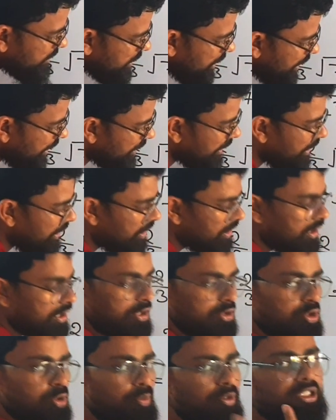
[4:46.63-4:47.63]
एक चला गया
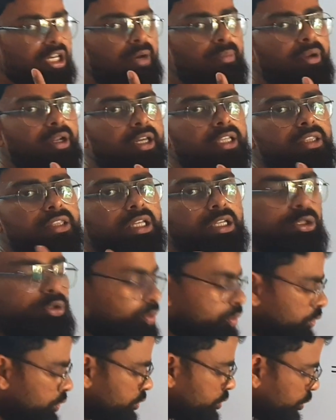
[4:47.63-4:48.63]
तो बचा हमारा कितना
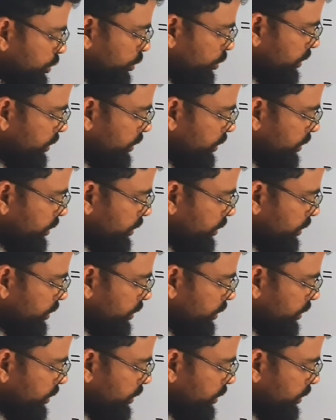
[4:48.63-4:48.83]
टू तो